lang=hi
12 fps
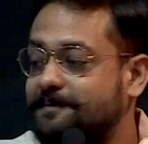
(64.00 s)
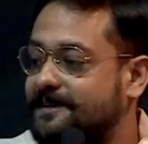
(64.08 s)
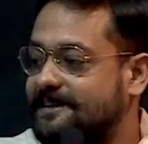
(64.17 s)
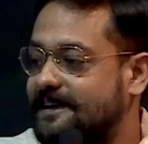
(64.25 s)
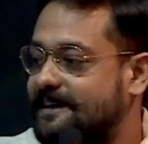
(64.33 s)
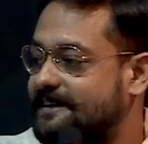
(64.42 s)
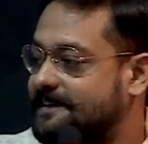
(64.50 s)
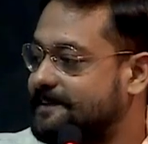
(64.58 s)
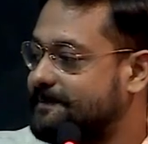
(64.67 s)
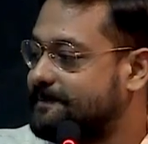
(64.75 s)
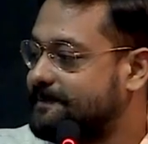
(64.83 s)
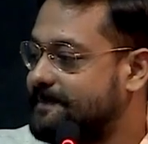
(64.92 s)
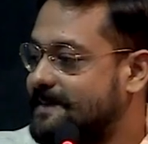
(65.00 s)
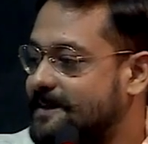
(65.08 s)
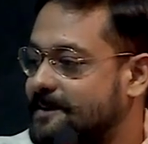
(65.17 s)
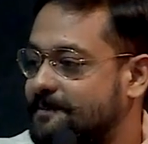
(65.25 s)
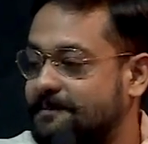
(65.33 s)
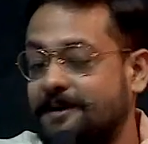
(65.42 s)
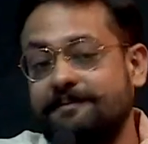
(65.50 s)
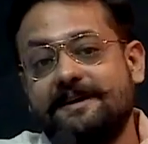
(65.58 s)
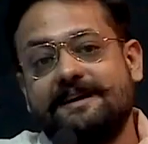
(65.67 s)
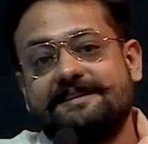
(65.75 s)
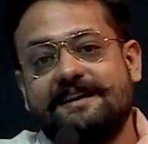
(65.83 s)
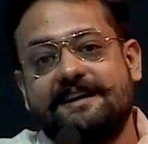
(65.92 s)
बज रहे थे मम्मी
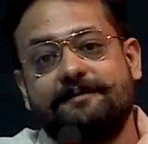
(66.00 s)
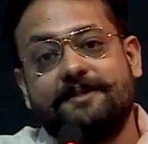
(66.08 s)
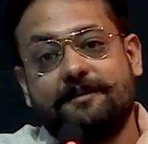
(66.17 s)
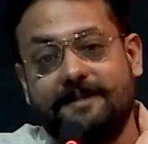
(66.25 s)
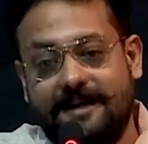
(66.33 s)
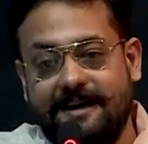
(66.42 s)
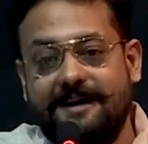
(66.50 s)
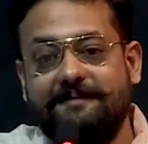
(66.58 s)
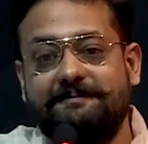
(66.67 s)
के चेहरे पर बारह